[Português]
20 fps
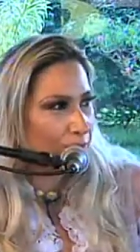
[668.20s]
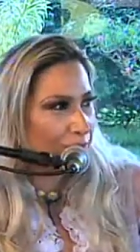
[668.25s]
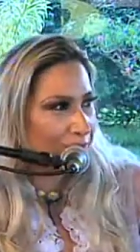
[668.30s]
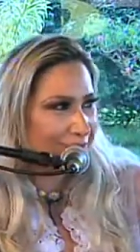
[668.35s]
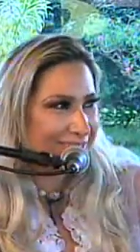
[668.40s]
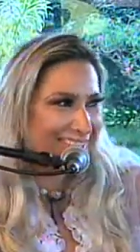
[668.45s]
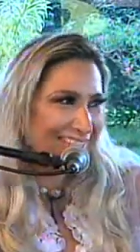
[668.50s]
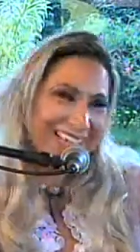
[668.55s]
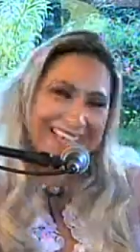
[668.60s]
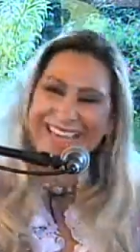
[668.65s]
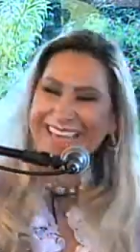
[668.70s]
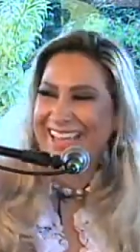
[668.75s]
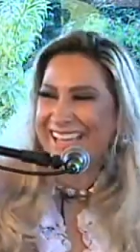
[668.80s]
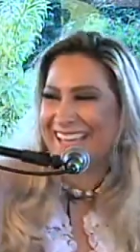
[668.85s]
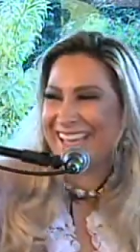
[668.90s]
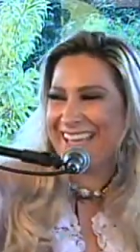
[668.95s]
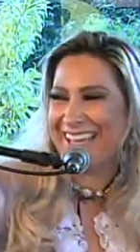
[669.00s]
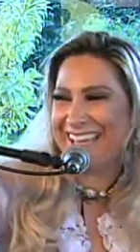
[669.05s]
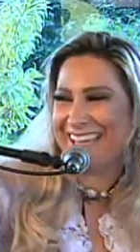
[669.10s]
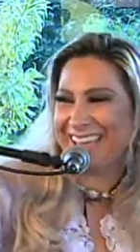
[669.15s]
Ô!
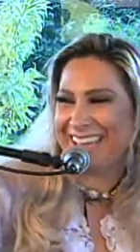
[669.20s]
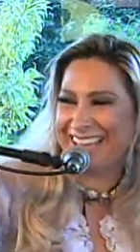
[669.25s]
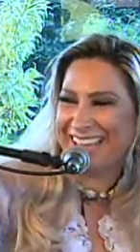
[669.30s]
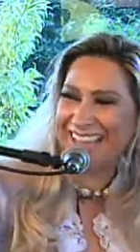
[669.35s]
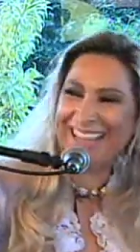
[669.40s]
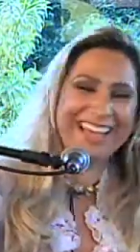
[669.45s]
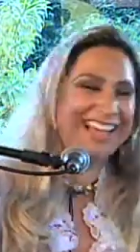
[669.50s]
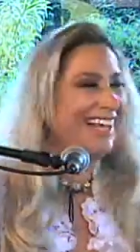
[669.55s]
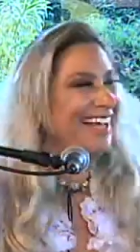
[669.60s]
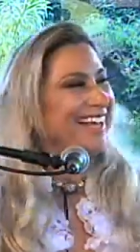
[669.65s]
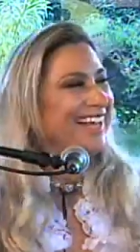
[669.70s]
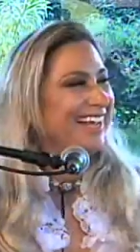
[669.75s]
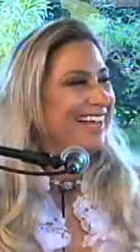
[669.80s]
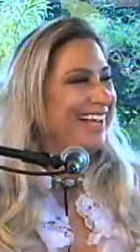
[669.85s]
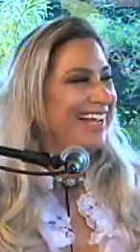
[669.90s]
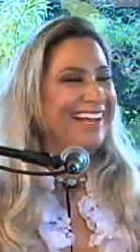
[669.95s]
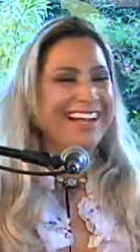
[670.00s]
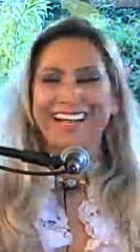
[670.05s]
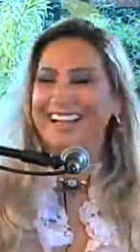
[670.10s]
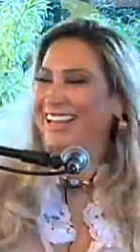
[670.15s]
É.
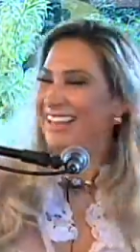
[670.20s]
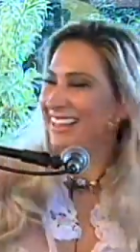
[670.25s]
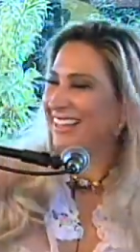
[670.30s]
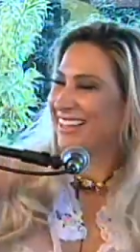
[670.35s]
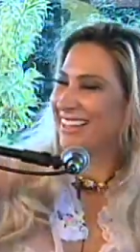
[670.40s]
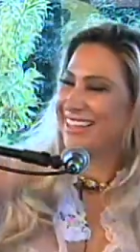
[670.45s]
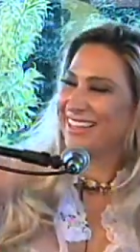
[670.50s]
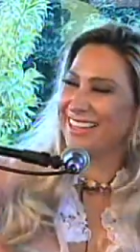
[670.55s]
Aí, Cabocão,